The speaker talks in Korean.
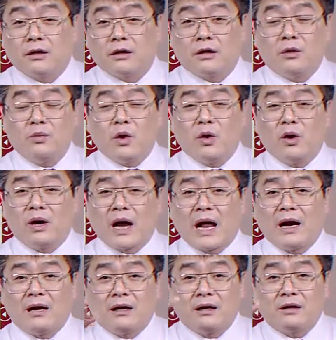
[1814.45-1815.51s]
금요일
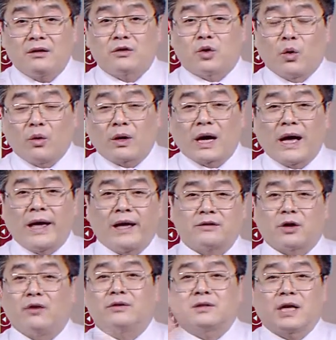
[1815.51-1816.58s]
날 종가의
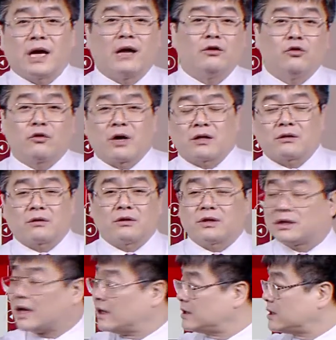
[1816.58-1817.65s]
전체 유가증권
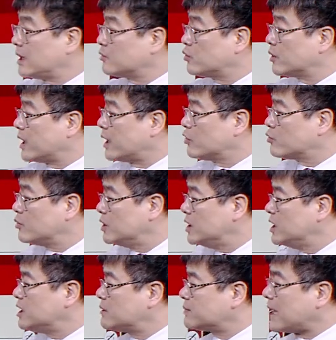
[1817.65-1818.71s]
시장의 시가총액 해주면
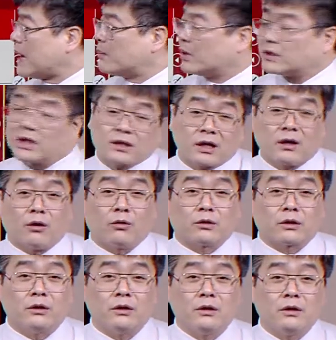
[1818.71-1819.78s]
24%가 나오거든.